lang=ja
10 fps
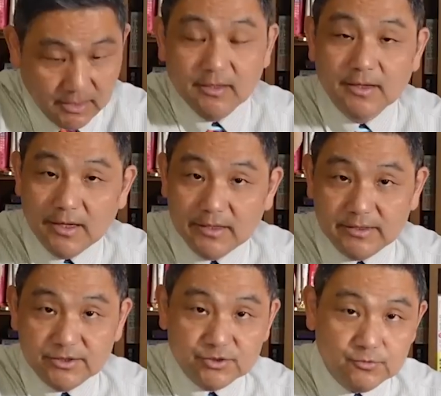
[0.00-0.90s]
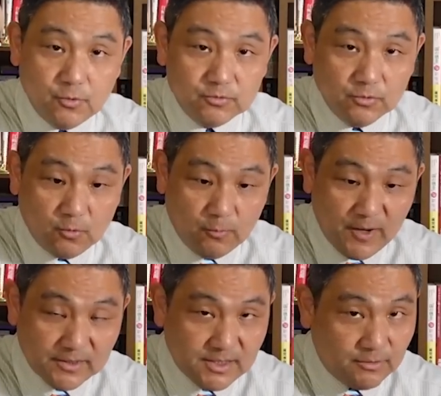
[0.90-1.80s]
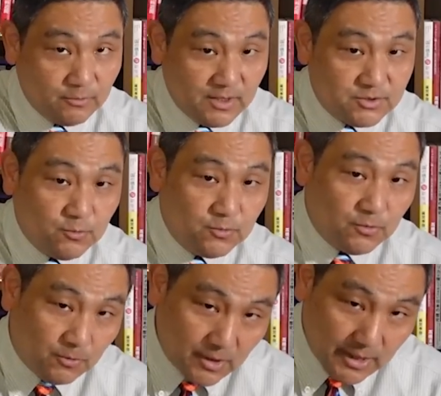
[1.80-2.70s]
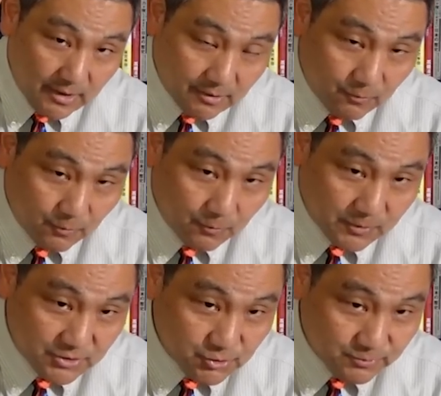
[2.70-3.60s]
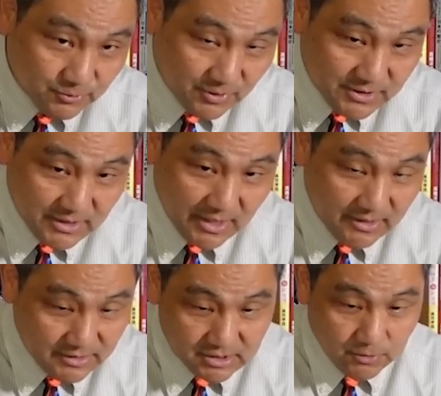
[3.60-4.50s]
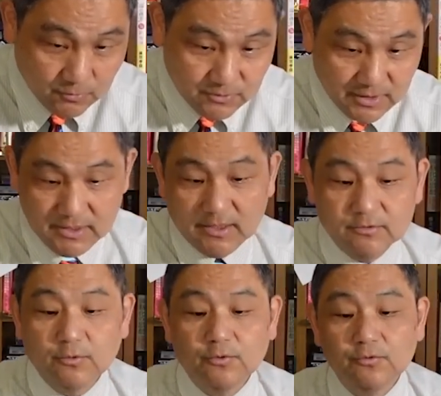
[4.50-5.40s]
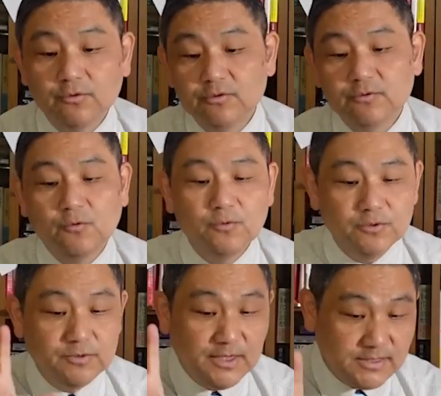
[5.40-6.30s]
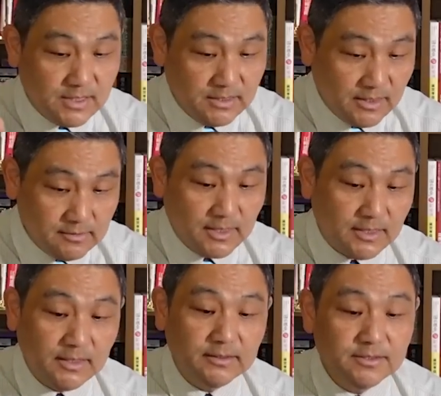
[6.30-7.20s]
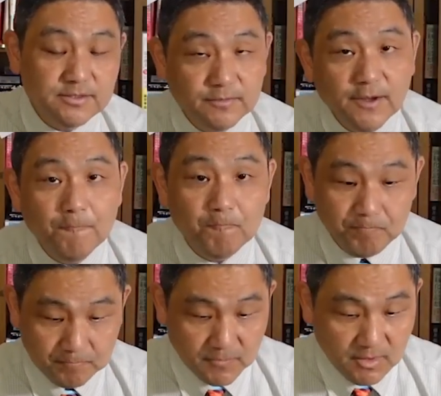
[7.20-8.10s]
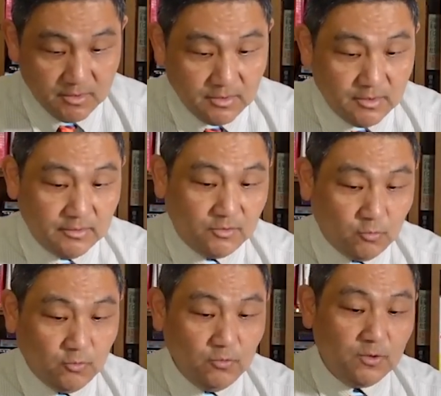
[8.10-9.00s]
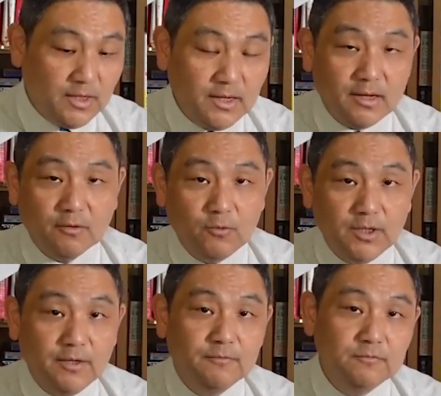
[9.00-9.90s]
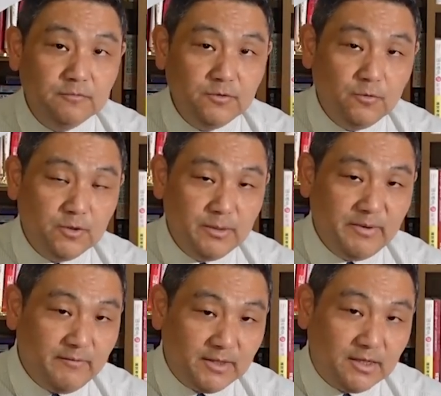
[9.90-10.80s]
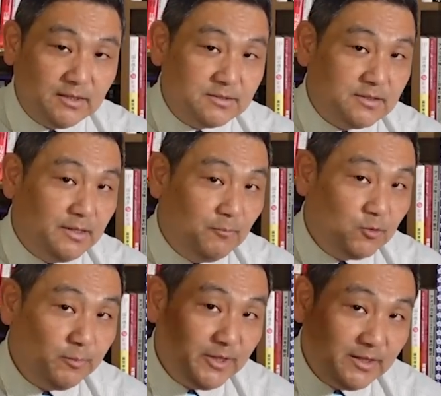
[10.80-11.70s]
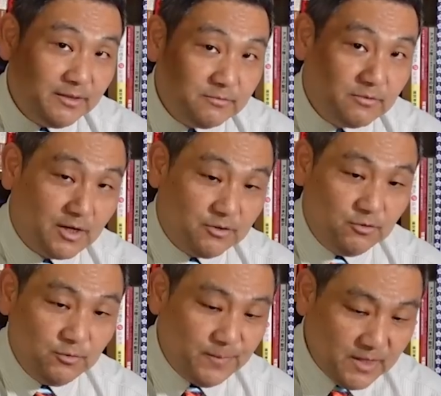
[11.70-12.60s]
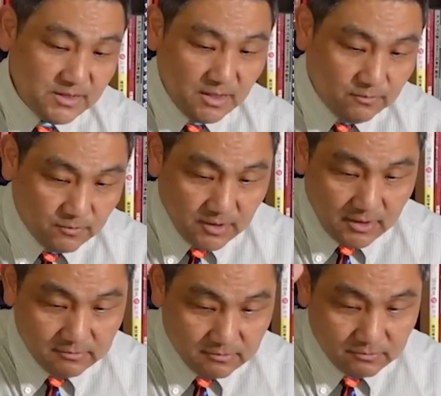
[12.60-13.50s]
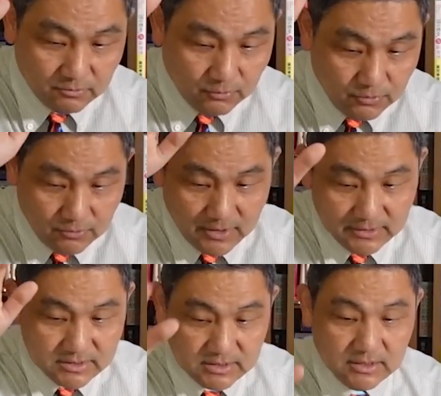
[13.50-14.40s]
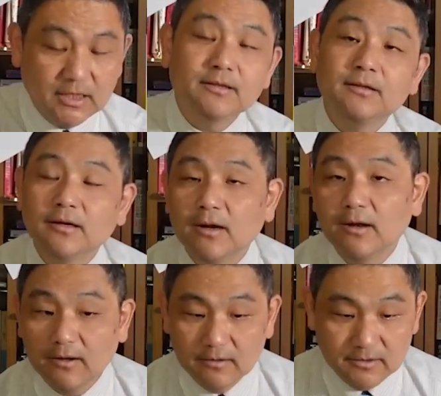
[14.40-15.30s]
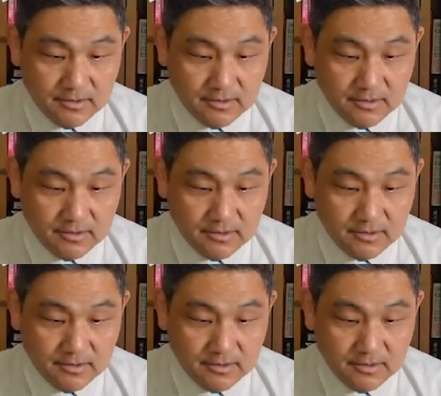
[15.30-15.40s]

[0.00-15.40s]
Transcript: 20億の 5% がちょうど、20分の1で1億円になるというこういう計算になるからなんですよね。でところがこれ運用利回りがですね、求められるのが 9% になるという話になったら、